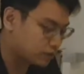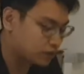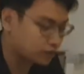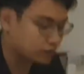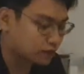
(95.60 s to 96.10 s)

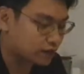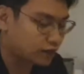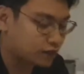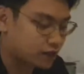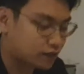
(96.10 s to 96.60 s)
naman
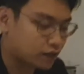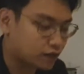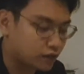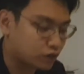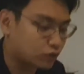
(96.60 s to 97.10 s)
itatry
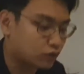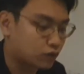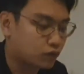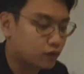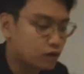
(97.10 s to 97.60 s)
natin
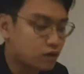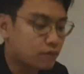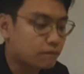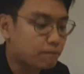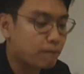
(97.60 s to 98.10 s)
itong
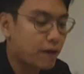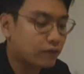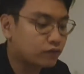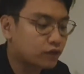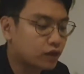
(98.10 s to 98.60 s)

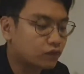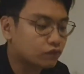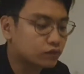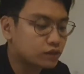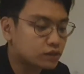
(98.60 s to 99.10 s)

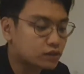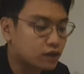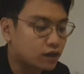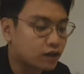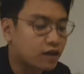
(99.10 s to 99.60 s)
Pandan
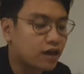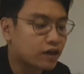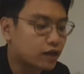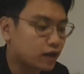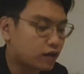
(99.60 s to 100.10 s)

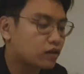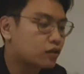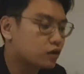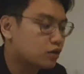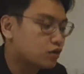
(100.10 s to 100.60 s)
Sarikaya.
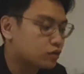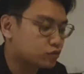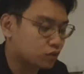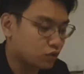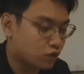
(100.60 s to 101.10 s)

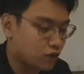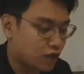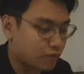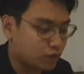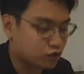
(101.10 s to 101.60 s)
So,
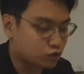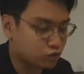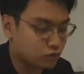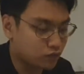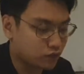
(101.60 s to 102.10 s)
I'm
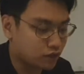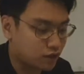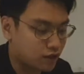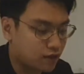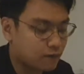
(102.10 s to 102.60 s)
assuming
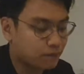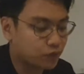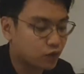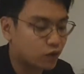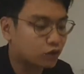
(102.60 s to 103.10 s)
na
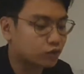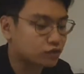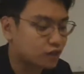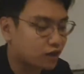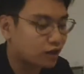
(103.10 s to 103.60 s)
gawa to
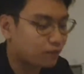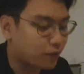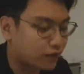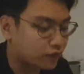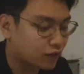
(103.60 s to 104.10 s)
sa
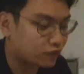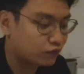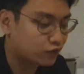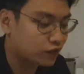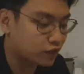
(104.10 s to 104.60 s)

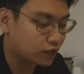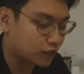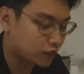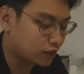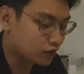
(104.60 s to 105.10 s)
pandan
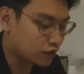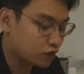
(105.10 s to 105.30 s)
filling.